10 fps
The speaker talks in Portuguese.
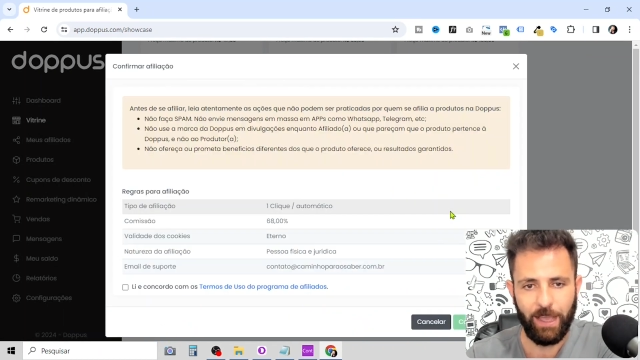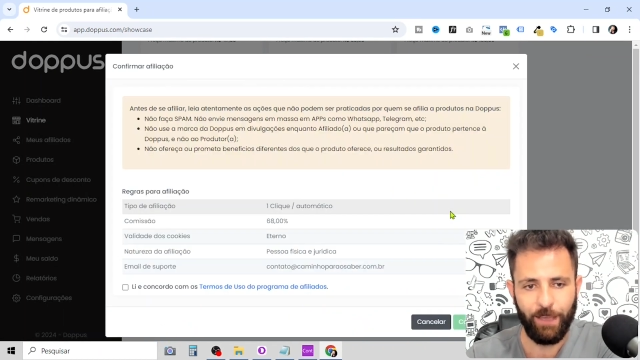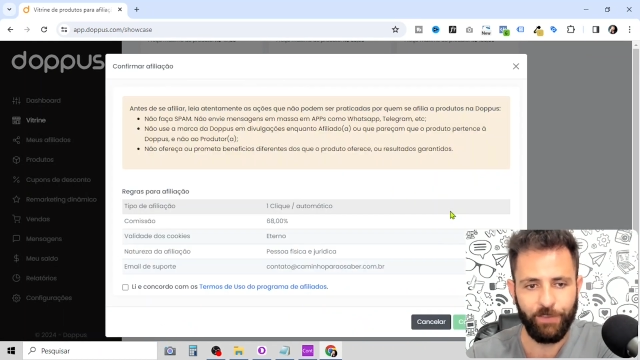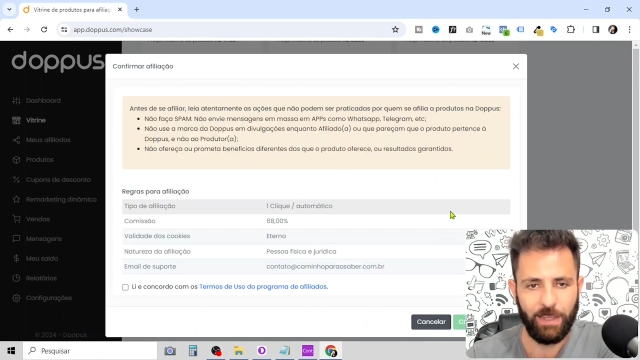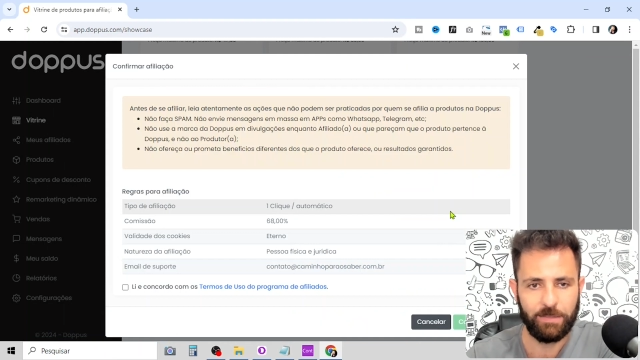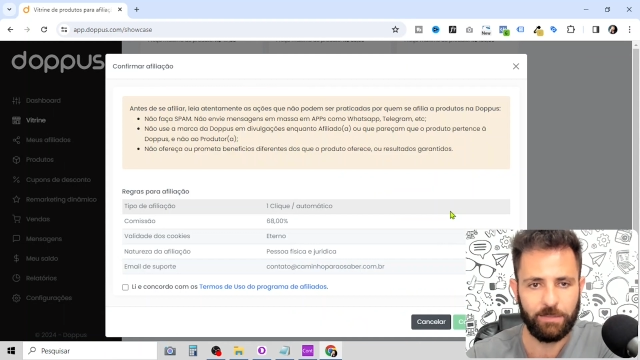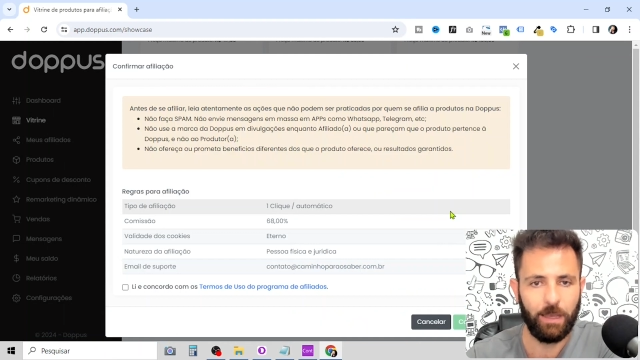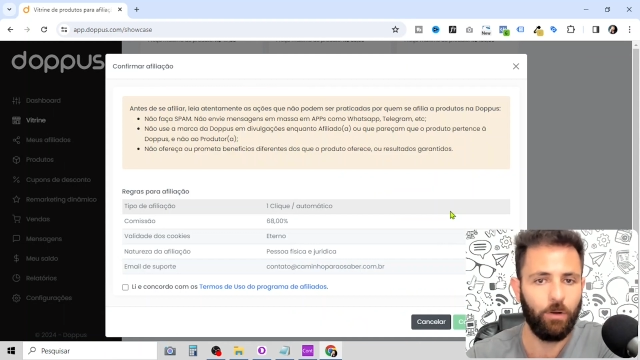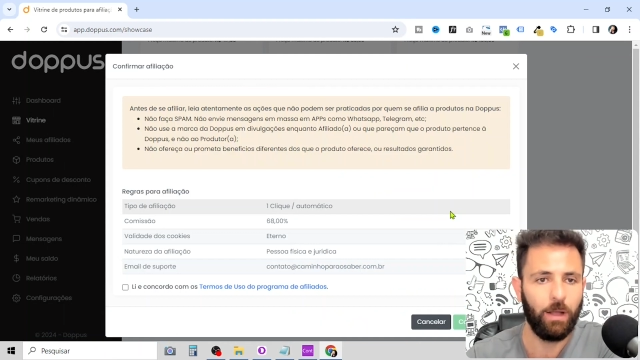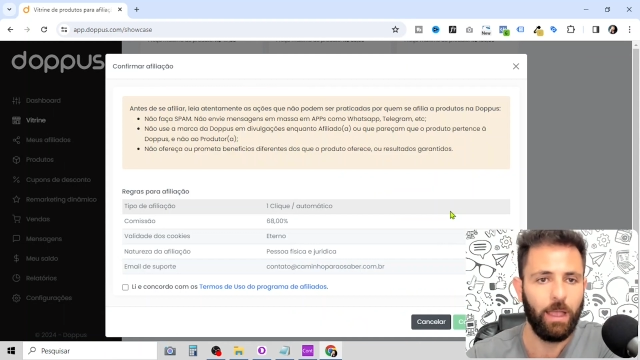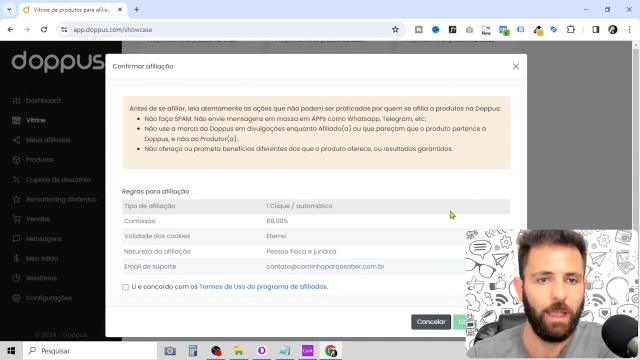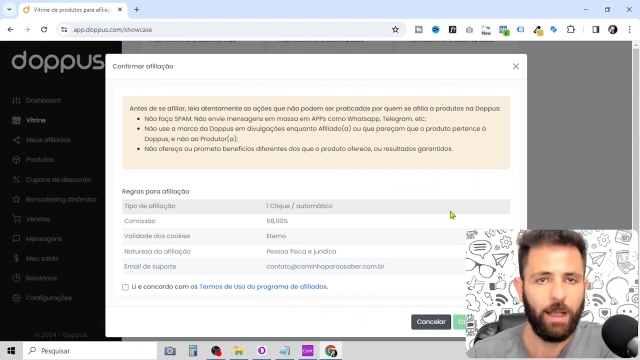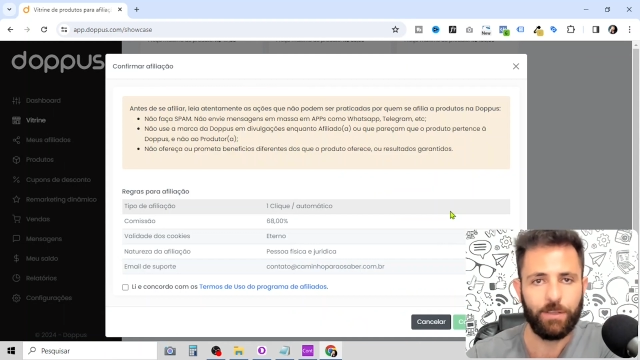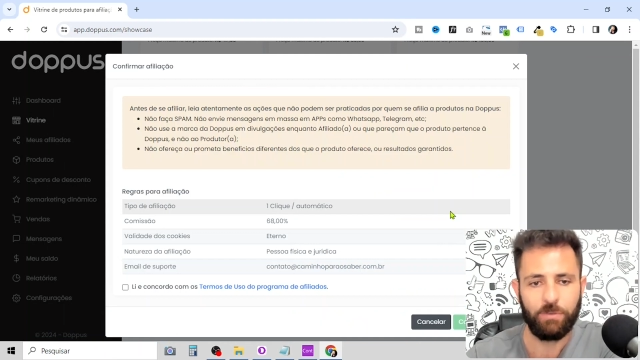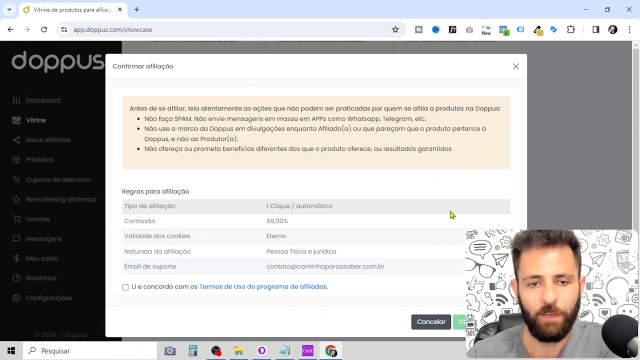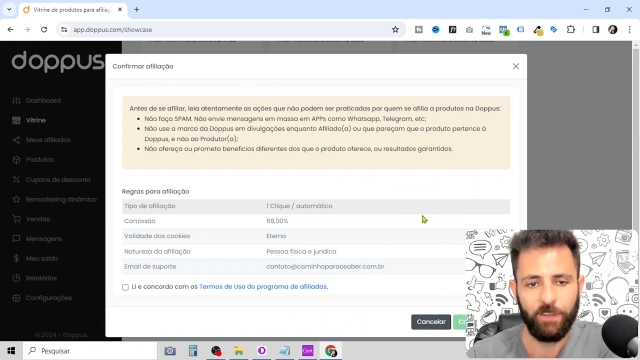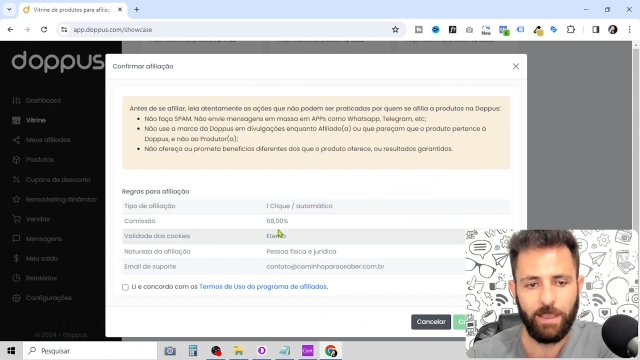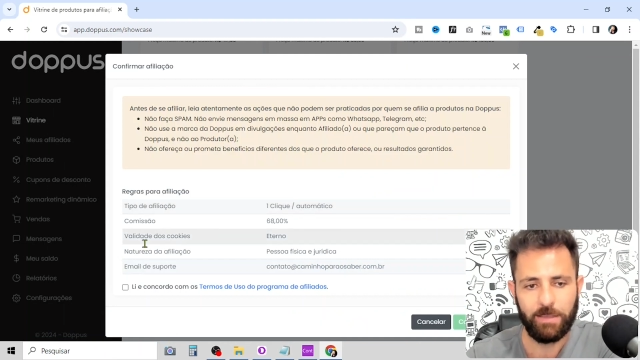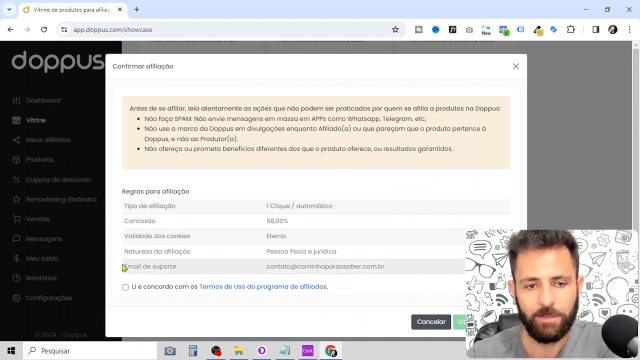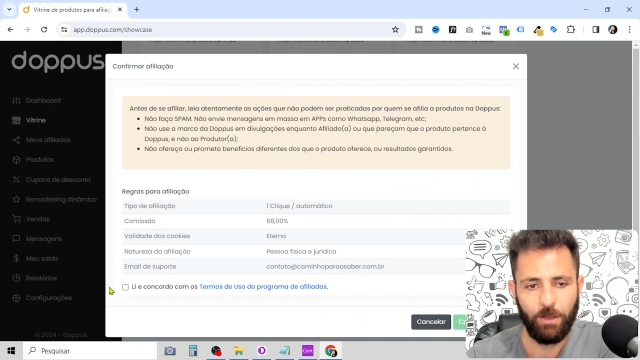a afiliação, a sua
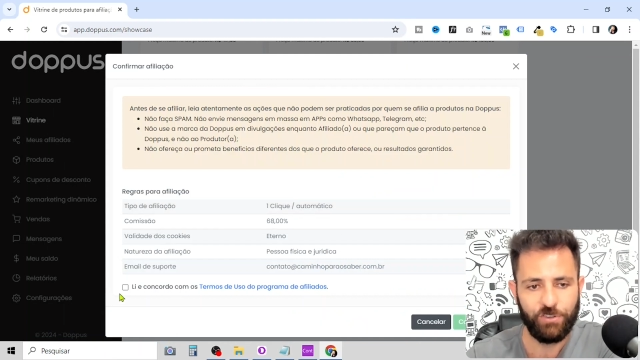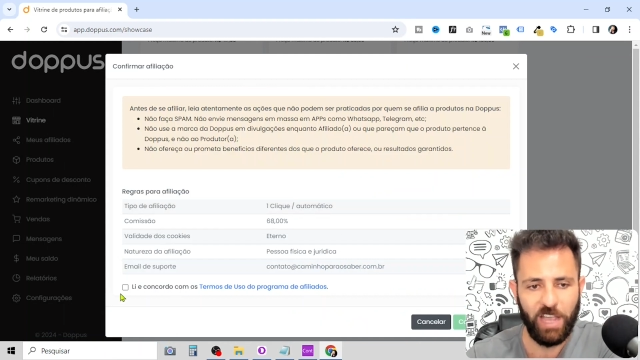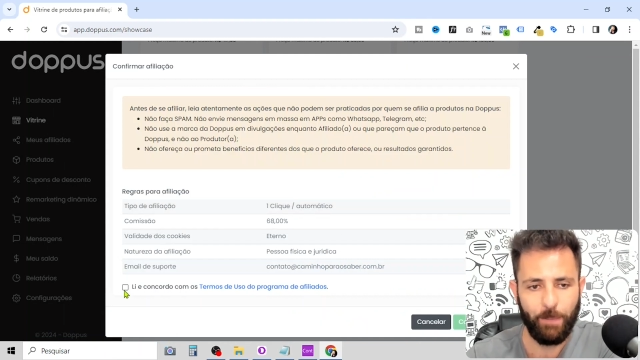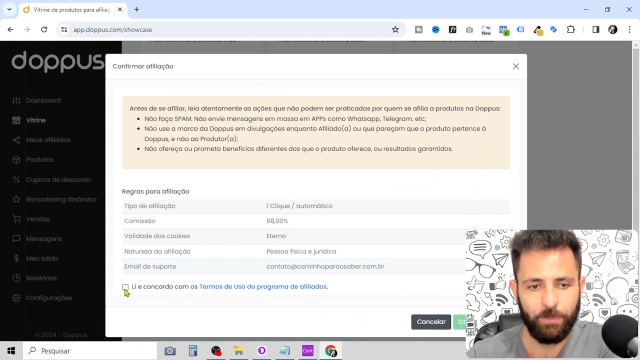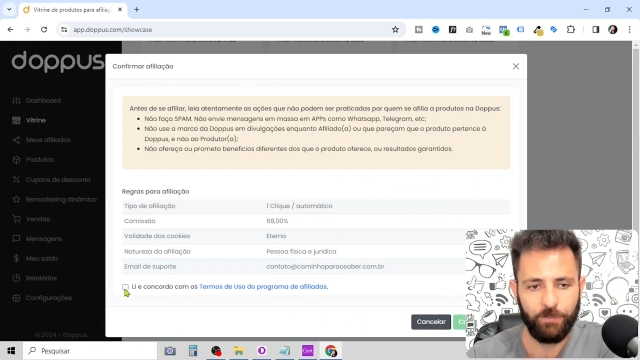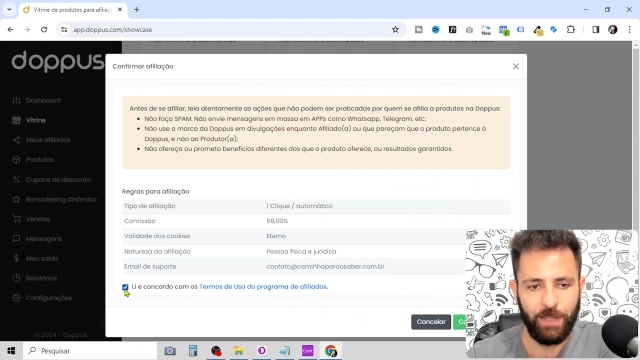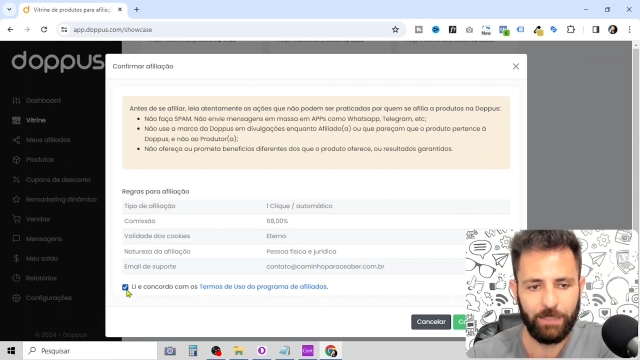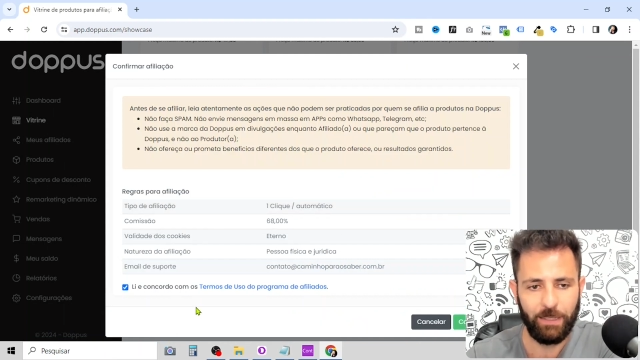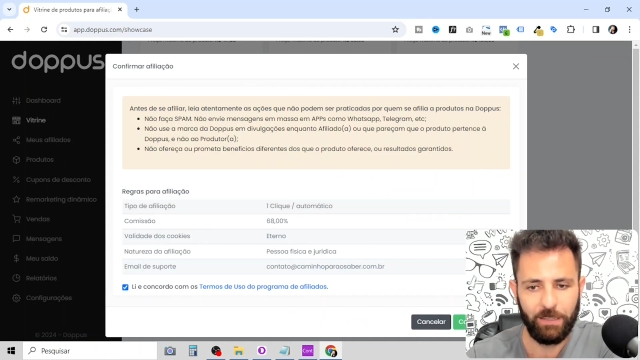afiliação já é aprovada